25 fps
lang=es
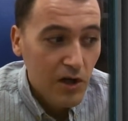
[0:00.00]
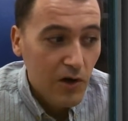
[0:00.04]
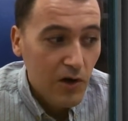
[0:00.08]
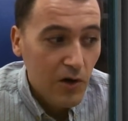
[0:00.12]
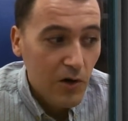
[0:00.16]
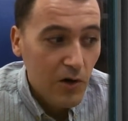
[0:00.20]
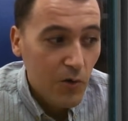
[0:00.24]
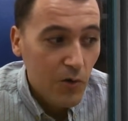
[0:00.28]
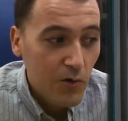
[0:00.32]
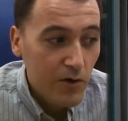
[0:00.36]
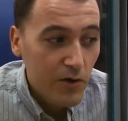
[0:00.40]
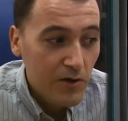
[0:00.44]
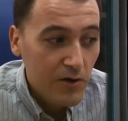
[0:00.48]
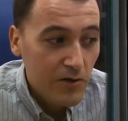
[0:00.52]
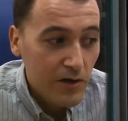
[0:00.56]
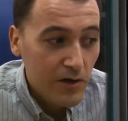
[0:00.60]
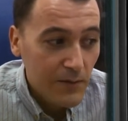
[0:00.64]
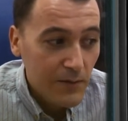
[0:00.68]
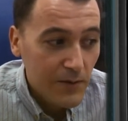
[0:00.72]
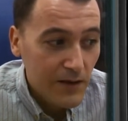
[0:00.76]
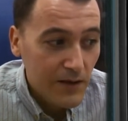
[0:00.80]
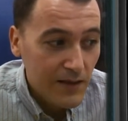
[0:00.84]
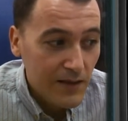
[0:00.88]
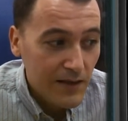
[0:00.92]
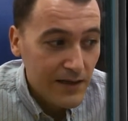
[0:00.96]
lo único
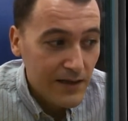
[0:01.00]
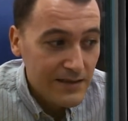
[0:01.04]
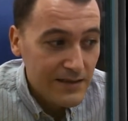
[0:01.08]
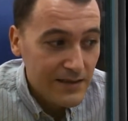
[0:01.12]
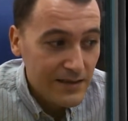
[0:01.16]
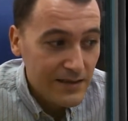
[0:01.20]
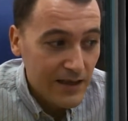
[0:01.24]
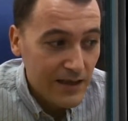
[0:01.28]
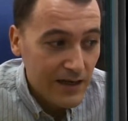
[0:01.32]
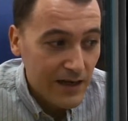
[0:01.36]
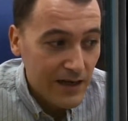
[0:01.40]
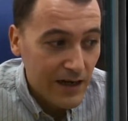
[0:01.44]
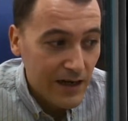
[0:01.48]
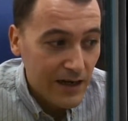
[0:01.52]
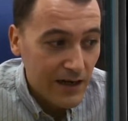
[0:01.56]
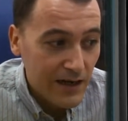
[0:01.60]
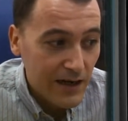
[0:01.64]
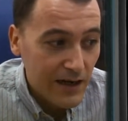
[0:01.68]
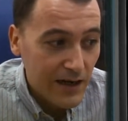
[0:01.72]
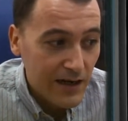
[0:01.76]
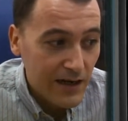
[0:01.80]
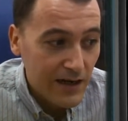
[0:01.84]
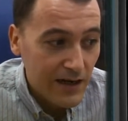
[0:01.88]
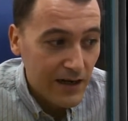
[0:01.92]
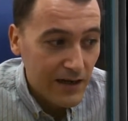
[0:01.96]
que va a hacer es tener
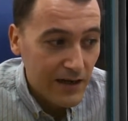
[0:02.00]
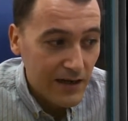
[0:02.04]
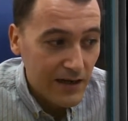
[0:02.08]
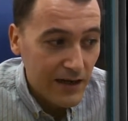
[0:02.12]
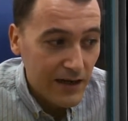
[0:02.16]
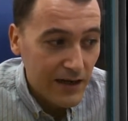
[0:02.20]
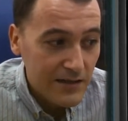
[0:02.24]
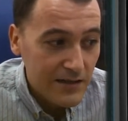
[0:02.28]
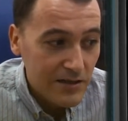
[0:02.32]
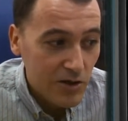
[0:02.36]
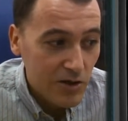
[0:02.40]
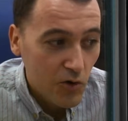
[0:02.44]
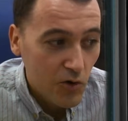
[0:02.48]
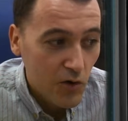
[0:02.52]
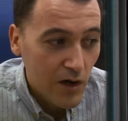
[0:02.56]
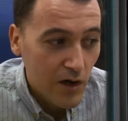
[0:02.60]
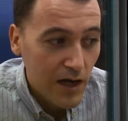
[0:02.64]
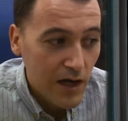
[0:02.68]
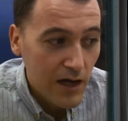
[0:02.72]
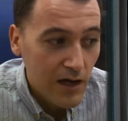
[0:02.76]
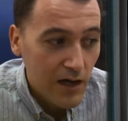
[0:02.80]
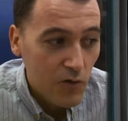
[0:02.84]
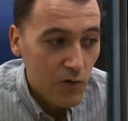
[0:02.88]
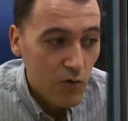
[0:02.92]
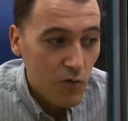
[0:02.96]
en el registro
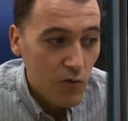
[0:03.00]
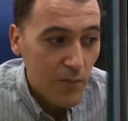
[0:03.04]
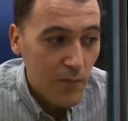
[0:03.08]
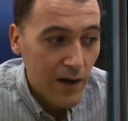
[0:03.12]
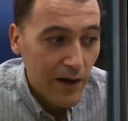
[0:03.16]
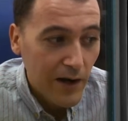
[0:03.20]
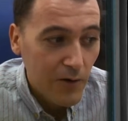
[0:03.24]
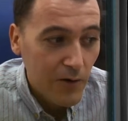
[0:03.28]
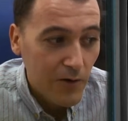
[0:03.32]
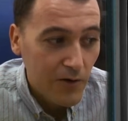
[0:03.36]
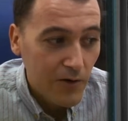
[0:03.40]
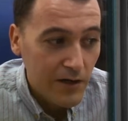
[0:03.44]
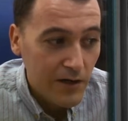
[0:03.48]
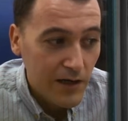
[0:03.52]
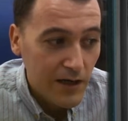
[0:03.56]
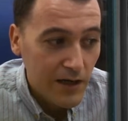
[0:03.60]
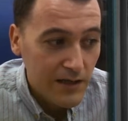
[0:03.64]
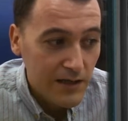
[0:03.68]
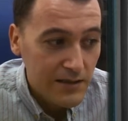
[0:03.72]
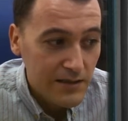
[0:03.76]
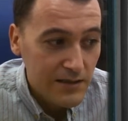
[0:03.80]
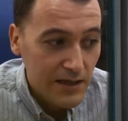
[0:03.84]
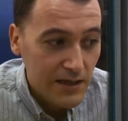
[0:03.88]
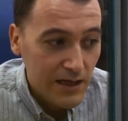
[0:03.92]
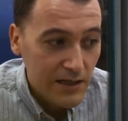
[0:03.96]
A un valor, que
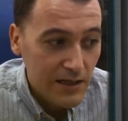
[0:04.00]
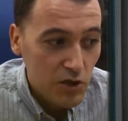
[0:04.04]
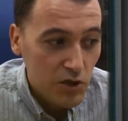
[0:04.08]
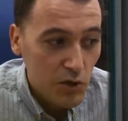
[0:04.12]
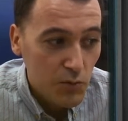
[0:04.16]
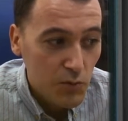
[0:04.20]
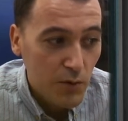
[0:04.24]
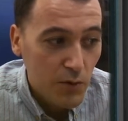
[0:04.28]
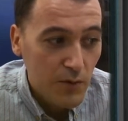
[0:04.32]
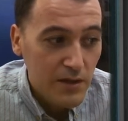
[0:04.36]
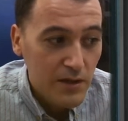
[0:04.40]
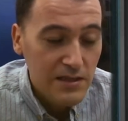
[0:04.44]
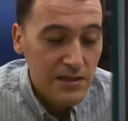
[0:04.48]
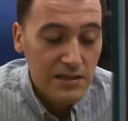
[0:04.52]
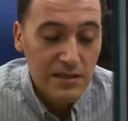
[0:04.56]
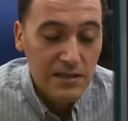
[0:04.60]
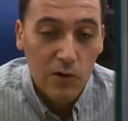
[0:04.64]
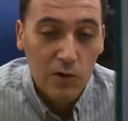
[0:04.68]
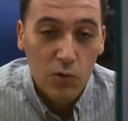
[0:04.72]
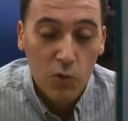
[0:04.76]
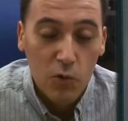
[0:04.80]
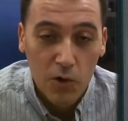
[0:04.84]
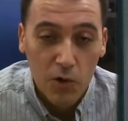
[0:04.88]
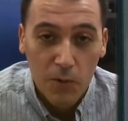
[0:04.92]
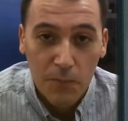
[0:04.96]
en este caso como veis es
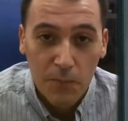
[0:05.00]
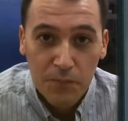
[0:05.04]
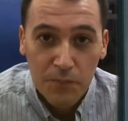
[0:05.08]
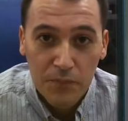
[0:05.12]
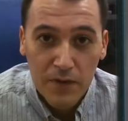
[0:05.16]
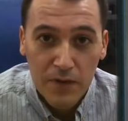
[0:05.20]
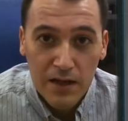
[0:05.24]
el 1.